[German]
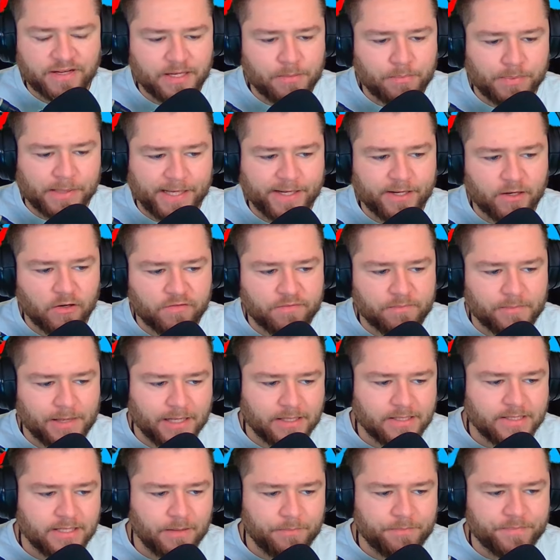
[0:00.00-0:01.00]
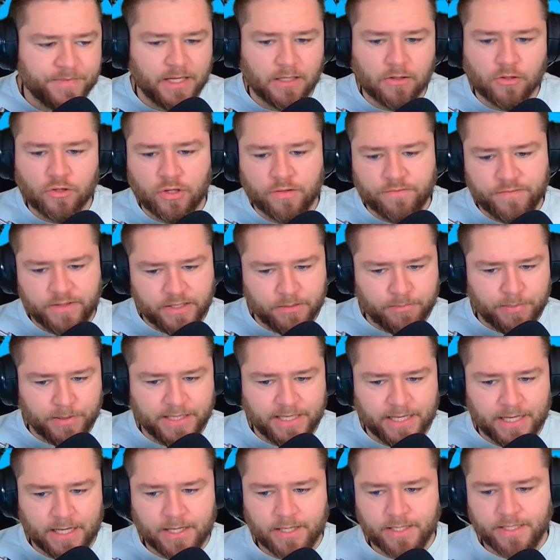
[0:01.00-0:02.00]
beide auf Max haben, dann können wir die
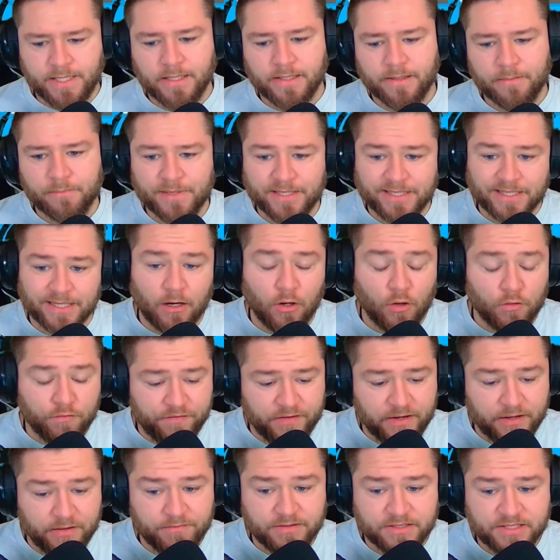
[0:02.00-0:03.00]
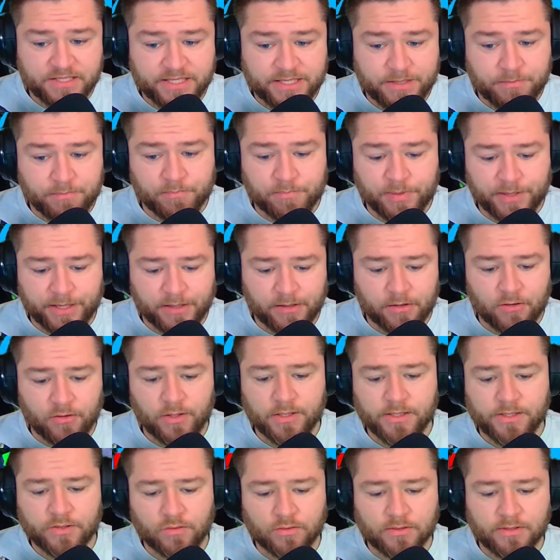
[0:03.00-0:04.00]
Barriere hier nämlich auf Level 7 bringen,
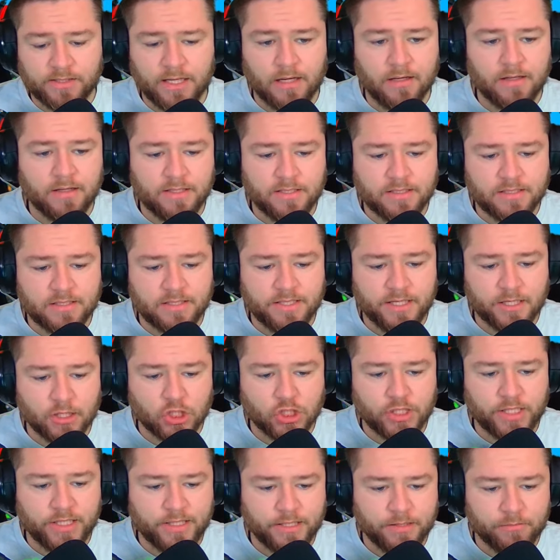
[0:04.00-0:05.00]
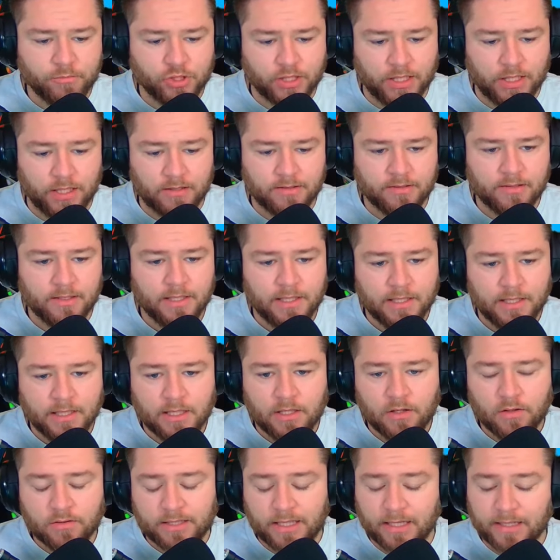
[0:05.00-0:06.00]
Leute. Und dann ist hier Schicht im Schacht.
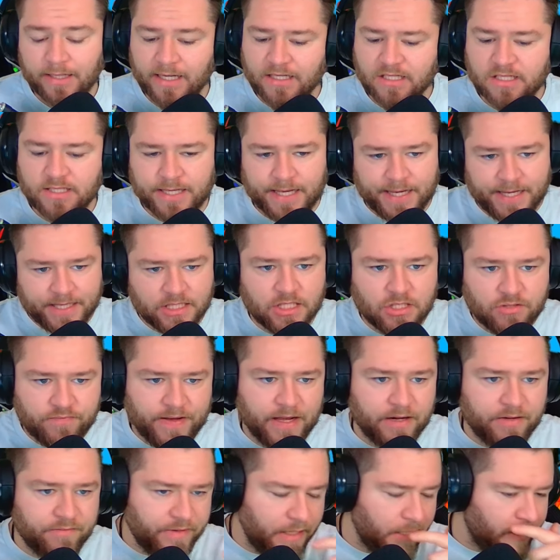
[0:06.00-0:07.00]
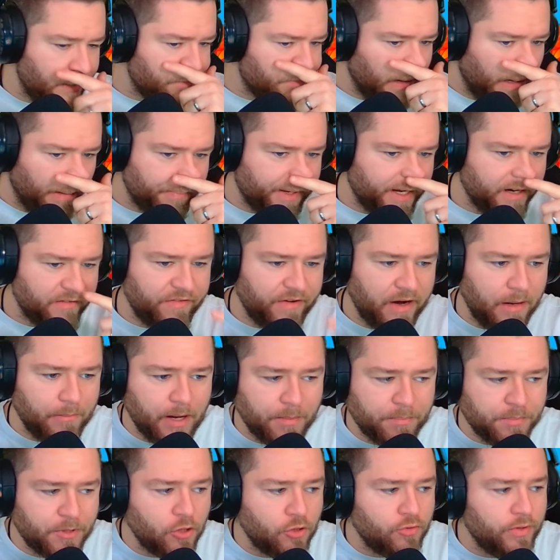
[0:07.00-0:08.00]
Und dann als nächstes werden wieder die Pumpkin Farm
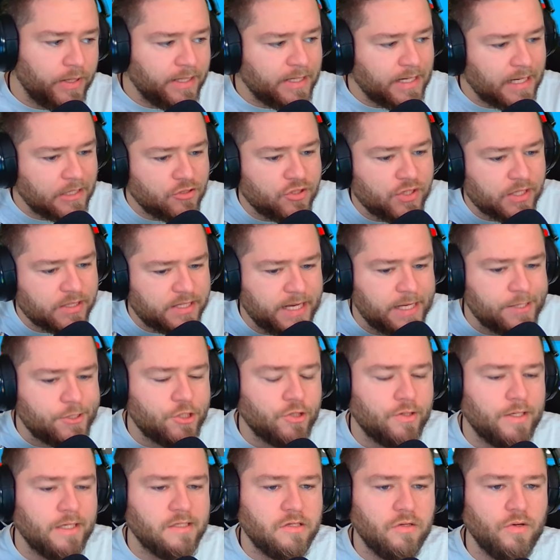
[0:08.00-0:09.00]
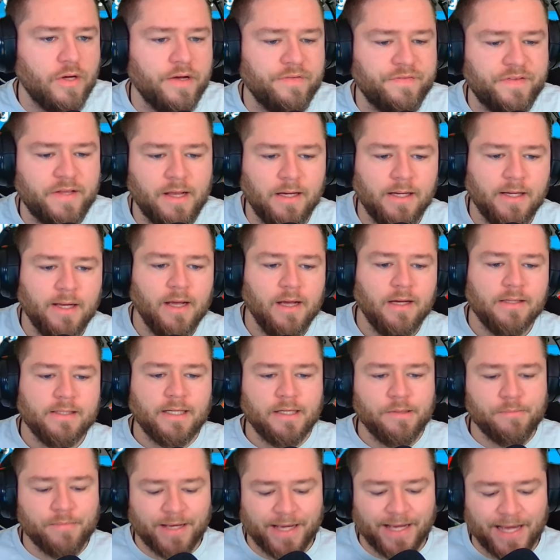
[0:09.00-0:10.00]
abgegradet. Also ihr seht schon, das läuft hier nach
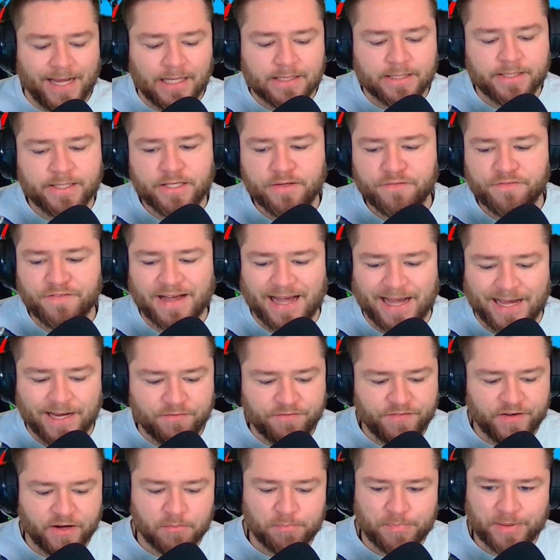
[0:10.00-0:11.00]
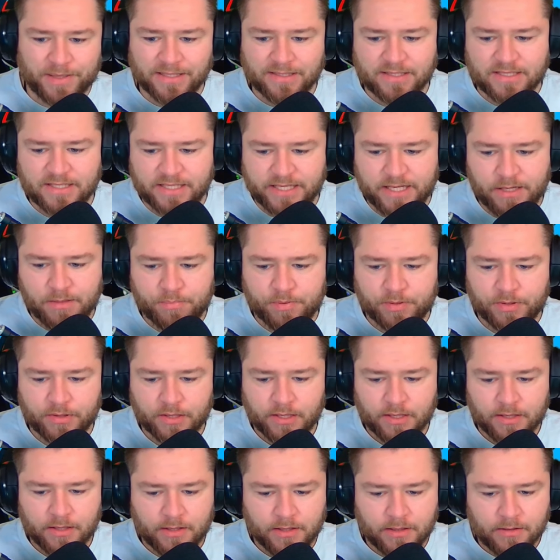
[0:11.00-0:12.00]
einem relativ einfachen Prinzip.
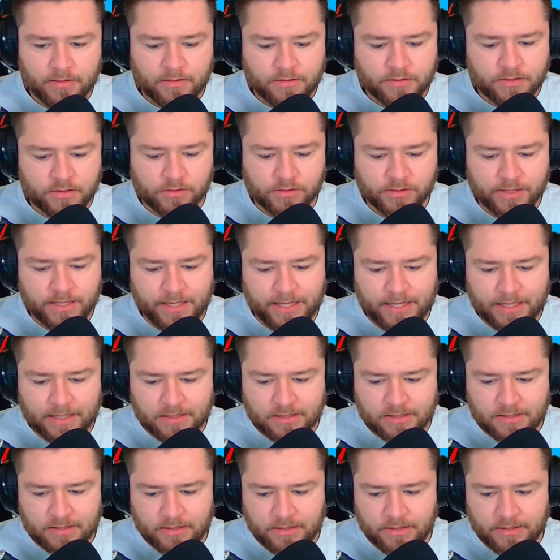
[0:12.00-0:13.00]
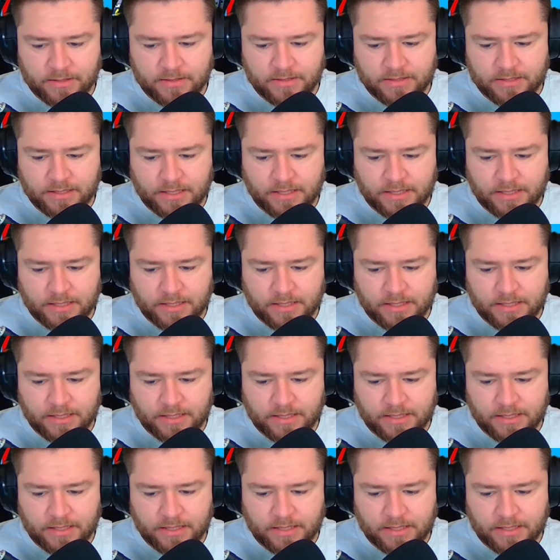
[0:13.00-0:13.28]
So, der erste ist